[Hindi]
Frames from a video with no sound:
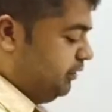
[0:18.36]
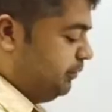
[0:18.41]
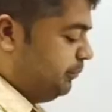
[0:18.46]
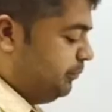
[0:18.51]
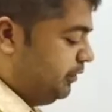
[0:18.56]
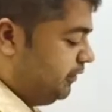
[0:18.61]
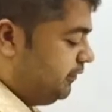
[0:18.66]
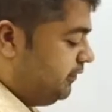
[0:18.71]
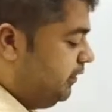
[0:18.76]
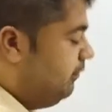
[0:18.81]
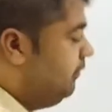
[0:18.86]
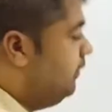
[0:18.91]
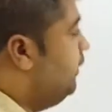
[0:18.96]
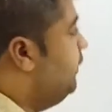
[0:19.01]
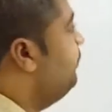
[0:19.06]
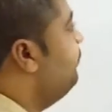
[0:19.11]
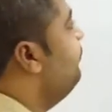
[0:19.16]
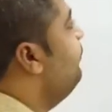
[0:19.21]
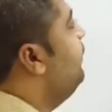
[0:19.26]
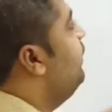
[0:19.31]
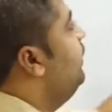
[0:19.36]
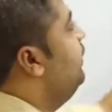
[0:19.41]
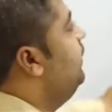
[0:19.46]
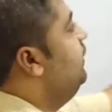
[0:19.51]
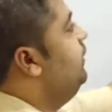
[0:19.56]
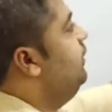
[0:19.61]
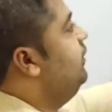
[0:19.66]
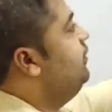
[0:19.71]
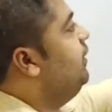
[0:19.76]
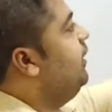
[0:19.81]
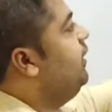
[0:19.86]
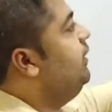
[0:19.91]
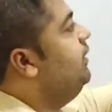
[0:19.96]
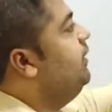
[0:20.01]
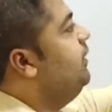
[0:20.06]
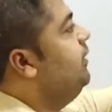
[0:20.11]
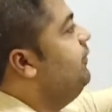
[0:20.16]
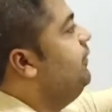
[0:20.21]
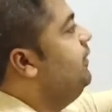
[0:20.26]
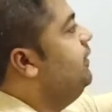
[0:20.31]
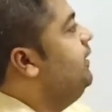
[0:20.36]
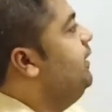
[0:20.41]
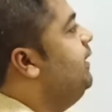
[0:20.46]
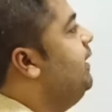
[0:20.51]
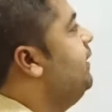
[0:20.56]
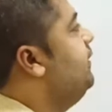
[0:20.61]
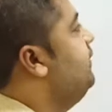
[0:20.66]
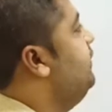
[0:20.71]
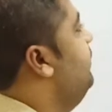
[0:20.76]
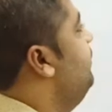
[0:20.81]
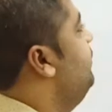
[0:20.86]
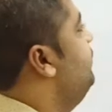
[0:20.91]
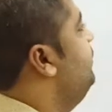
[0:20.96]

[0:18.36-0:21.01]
नंबर सेवन डिज़ाइन एन एफ ए दैट एक्सेप्ट